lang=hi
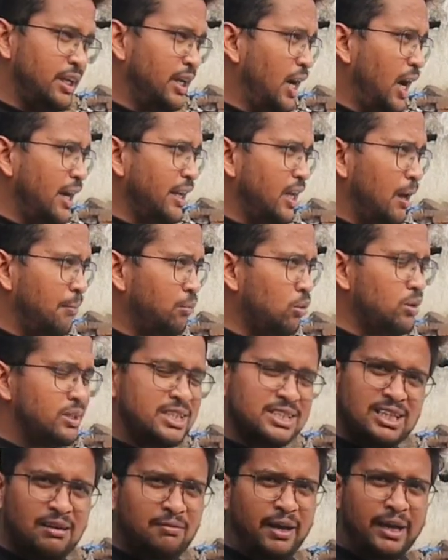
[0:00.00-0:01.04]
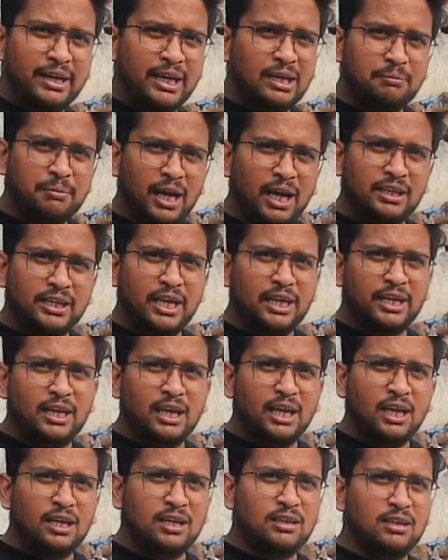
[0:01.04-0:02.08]
ये गाड़ी आपको डीजल वेरियंट में आ
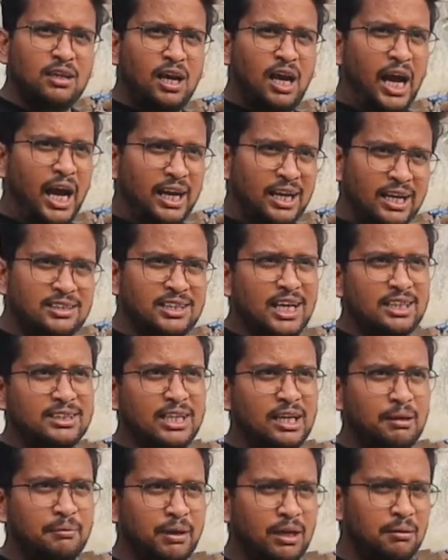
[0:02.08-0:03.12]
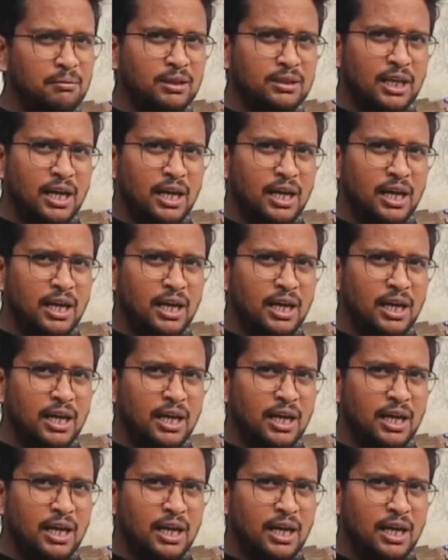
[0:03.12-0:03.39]
जाएगी हाईलैंड जैसा कि मैंने